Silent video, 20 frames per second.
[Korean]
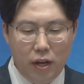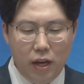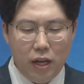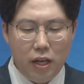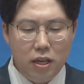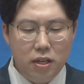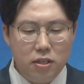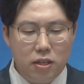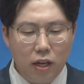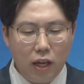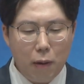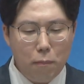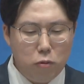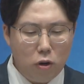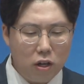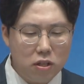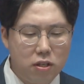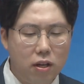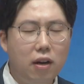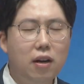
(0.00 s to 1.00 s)
인생의
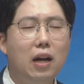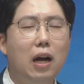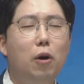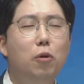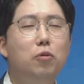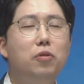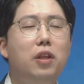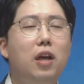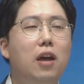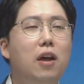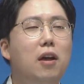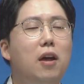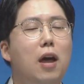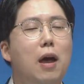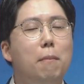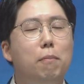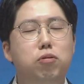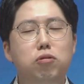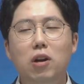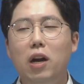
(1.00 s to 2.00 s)
불확실한 가운데
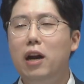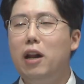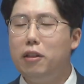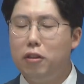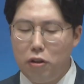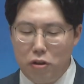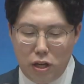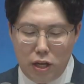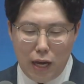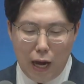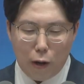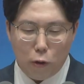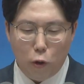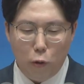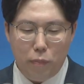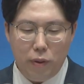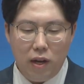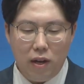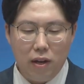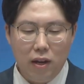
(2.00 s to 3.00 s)
불안했던 이
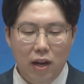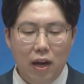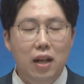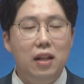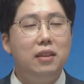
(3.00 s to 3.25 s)
야곱이